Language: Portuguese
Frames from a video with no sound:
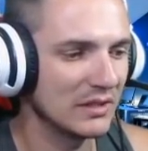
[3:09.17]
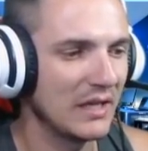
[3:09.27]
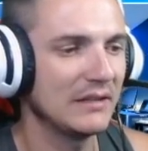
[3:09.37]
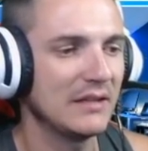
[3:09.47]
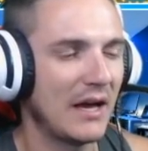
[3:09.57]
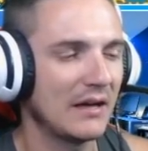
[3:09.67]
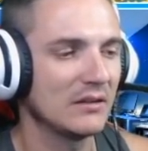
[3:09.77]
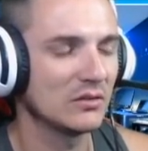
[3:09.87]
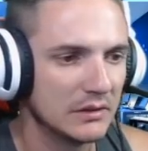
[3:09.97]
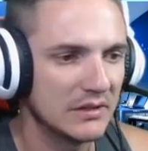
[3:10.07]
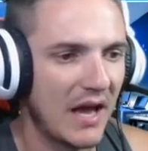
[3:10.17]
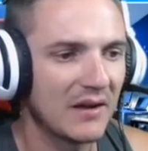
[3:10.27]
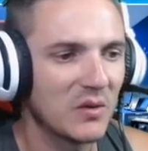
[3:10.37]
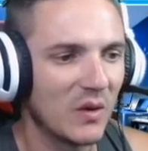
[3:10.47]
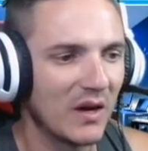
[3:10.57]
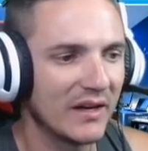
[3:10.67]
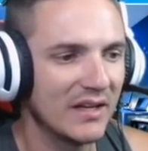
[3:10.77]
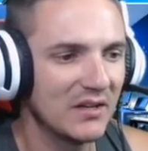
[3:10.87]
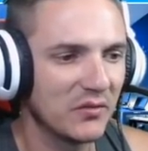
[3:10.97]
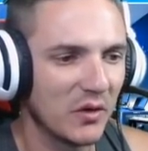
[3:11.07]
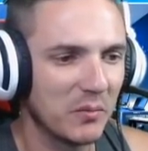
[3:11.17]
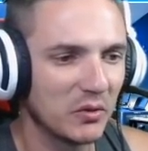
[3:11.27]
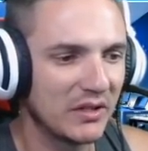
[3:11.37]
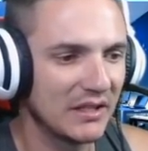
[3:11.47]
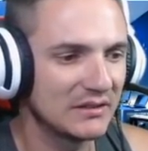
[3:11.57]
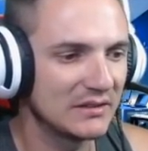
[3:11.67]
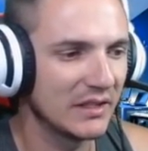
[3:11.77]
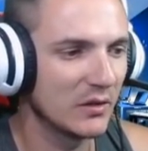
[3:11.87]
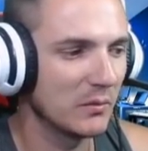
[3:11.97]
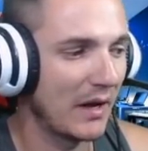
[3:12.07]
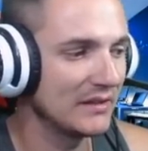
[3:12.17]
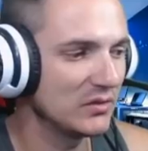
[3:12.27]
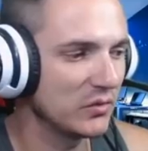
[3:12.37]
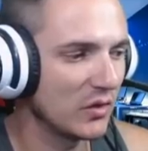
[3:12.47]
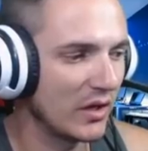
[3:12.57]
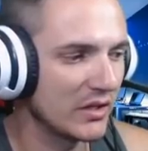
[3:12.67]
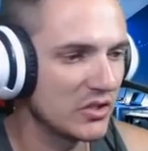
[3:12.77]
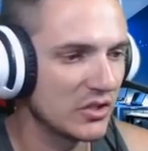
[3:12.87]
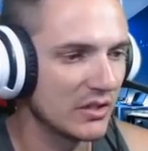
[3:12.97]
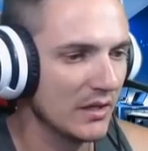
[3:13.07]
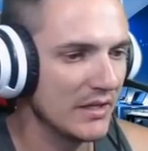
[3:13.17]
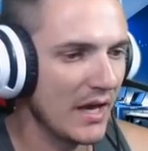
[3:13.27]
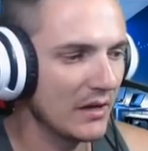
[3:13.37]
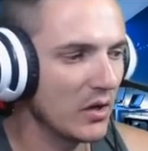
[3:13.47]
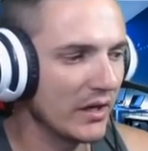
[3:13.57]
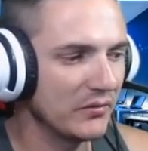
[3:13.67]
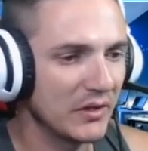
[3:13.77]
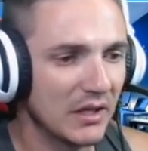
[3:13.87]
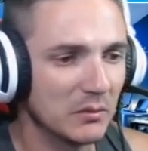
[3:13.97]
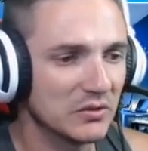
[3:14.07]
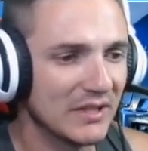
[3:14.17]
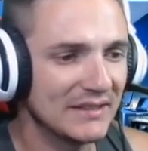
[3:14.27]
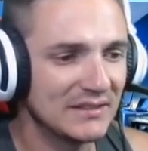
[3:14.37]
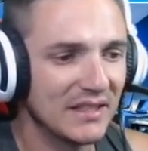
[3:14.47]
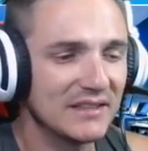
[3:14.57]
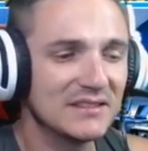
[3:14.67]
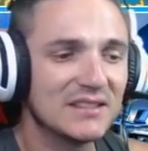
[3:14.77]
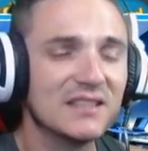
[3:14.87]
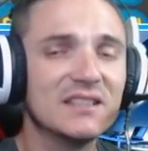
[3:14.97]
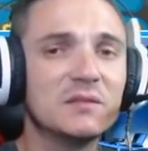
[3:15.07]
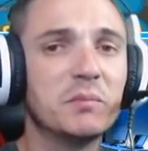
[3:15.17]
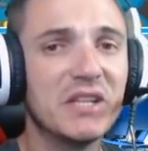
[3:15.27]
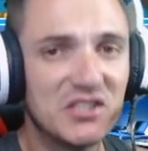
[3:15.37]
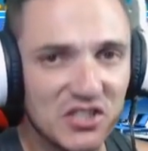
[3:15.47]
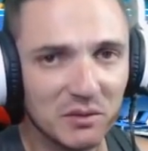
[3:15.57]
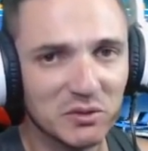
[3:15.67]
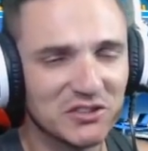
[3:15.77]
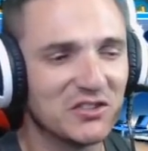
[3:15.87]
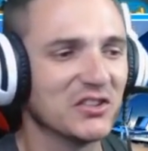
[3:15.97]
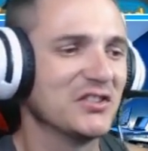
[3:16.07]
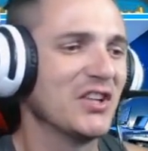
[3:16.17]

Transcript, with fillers: lendários. E agora ele foi para o terceiro mais forte. E agora ficamos assim, se despedimos dos